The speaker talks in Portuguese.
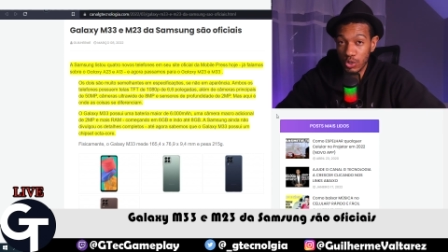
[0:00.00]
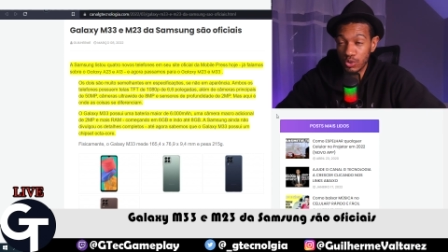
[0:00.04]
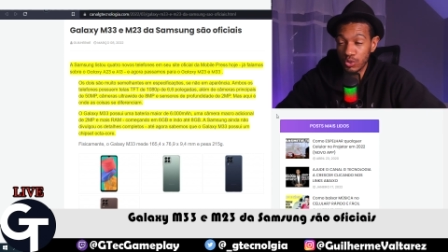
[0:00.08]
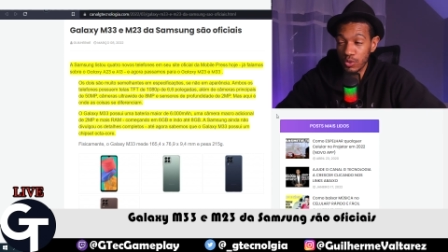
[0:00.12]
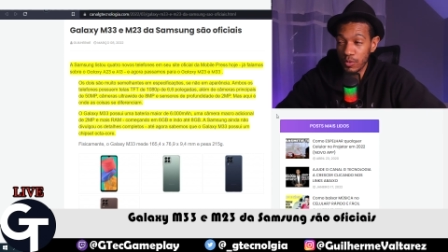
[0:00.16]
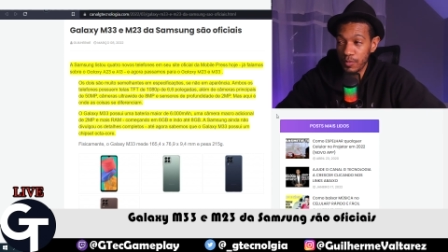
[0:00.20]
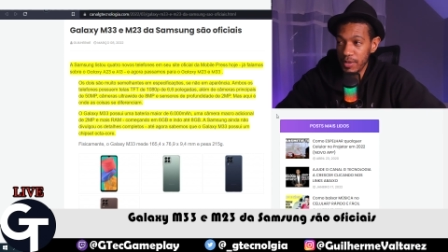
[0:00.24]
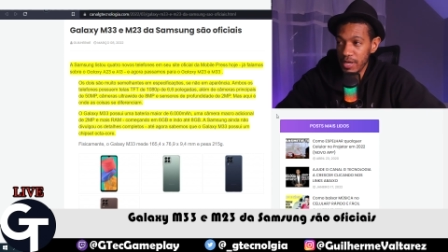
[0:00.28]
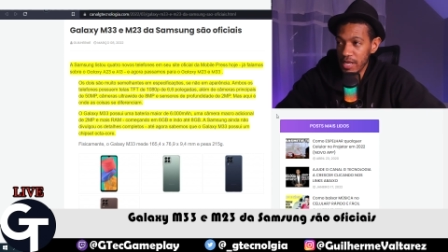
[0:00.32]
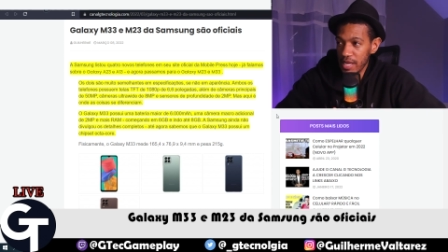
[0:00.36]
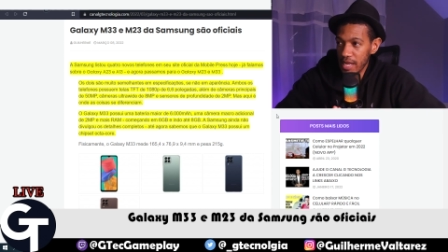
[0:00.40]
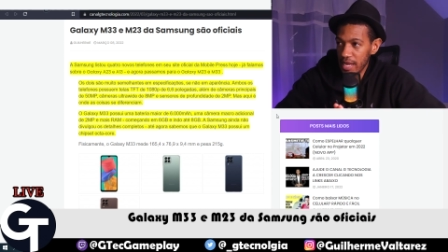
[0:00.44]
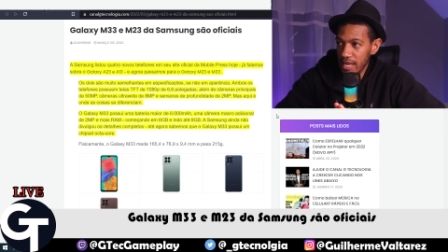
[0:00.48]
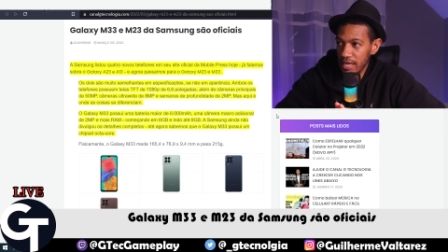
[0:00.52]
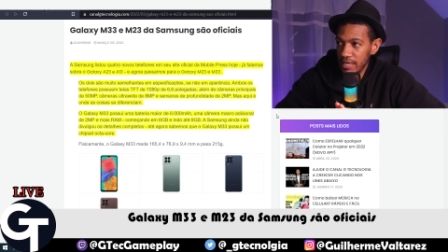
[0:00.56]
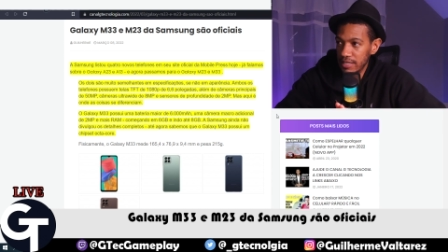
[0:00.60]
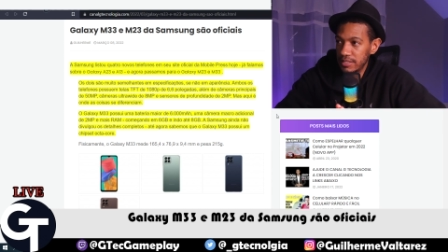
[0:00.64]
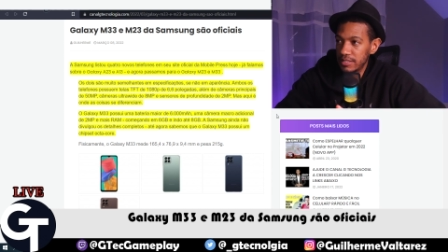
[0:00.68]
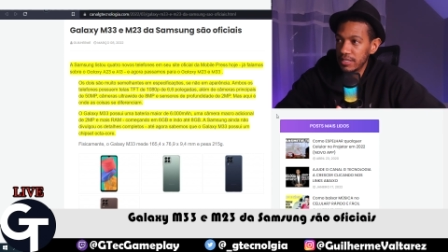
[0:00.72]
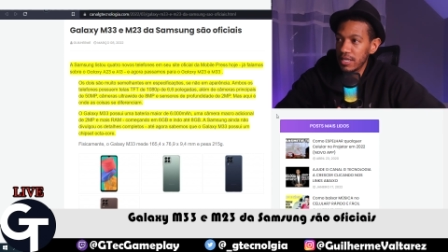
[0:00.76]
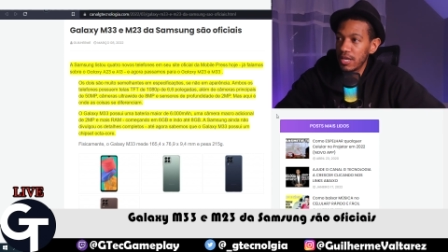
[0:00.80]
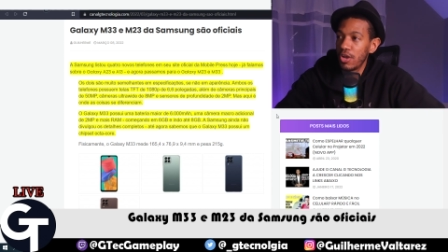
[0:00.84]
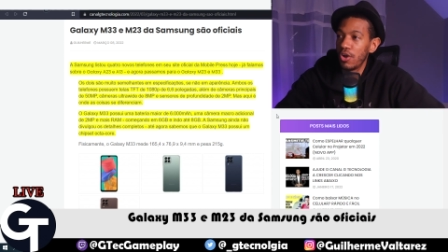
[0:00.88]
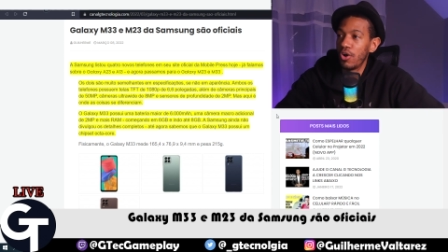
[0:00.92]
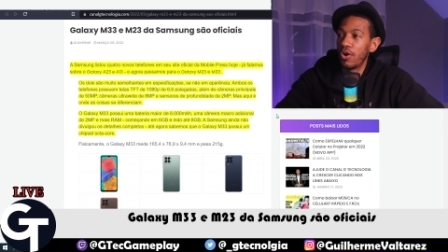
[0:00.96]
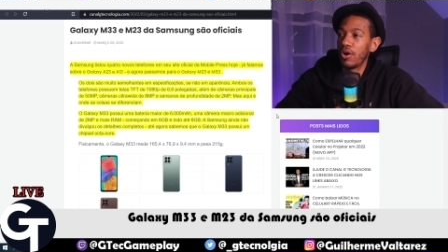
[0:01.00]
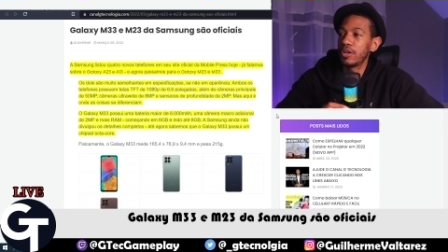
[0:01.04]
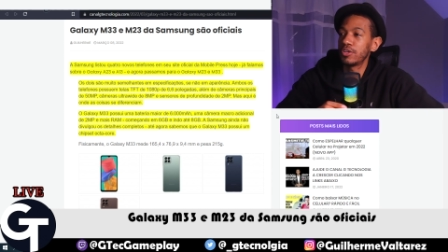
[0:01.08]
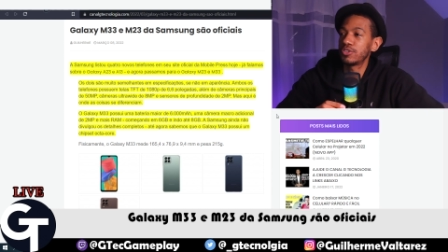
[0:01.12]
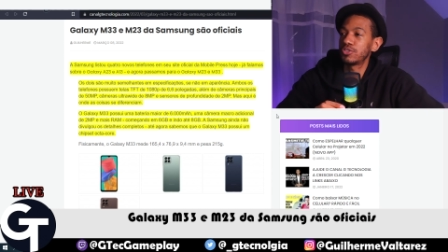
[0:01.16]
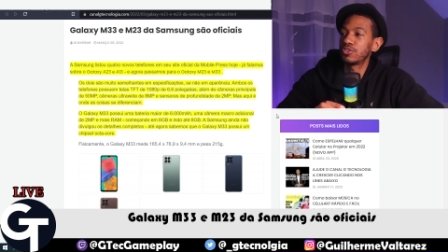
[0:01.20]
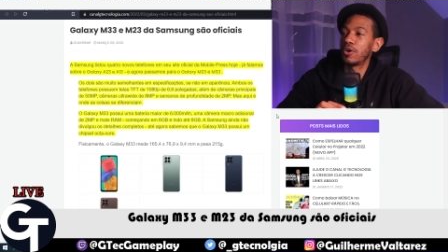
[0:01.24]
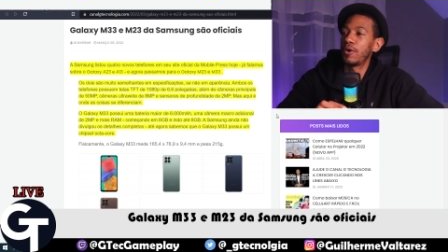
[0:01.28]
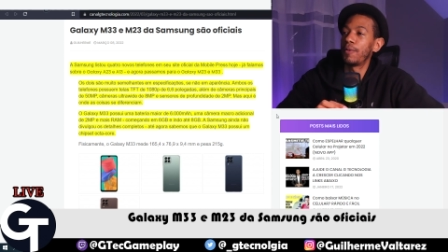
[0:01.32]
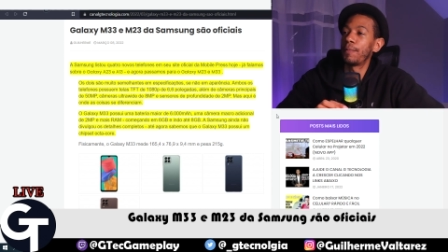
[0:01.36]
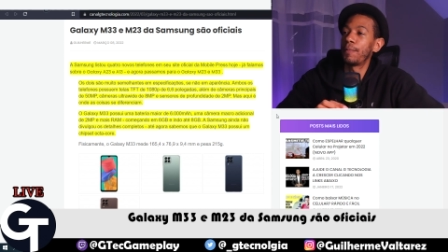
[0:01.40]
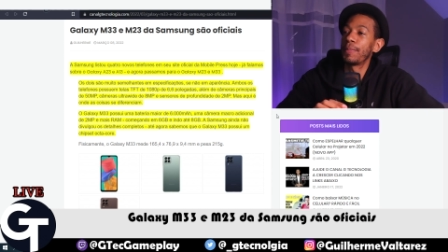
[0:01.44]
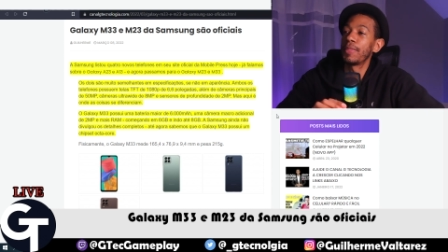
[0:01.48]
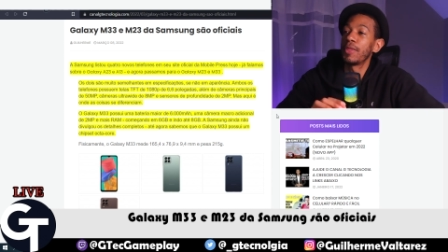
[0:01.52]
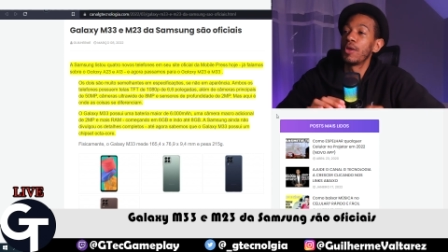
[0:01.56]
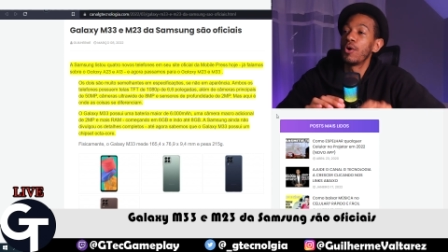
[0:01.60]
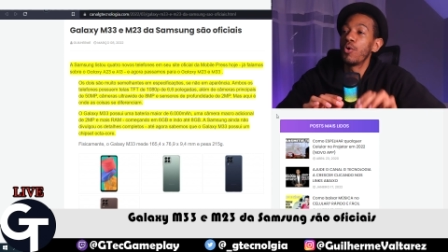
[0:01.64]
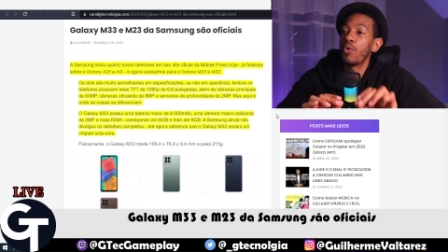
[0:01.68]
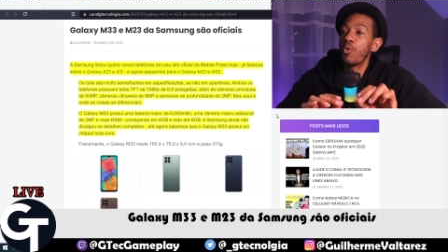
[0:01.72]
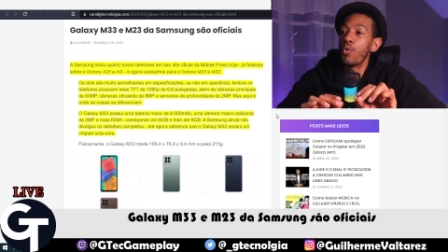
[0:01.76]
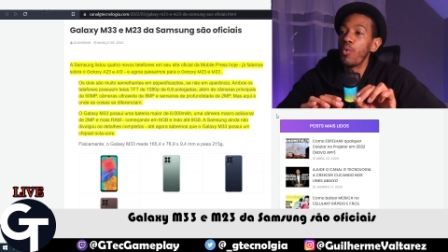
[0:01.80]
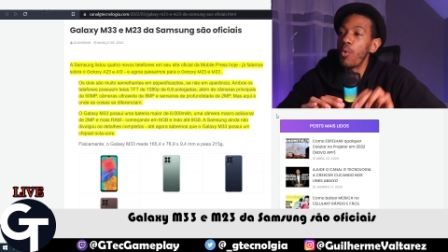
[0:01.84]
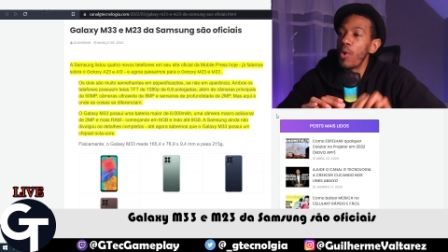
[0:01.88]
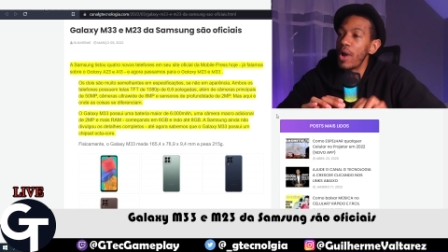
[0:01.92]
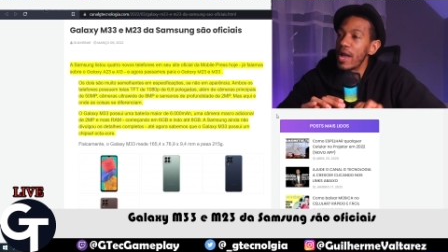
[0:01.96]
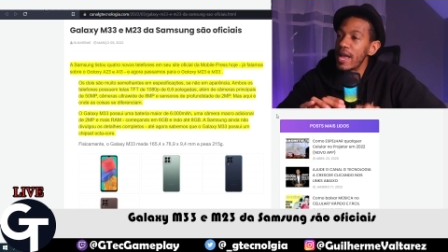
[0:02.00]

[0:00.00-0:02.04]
sobre eles. Olha só, o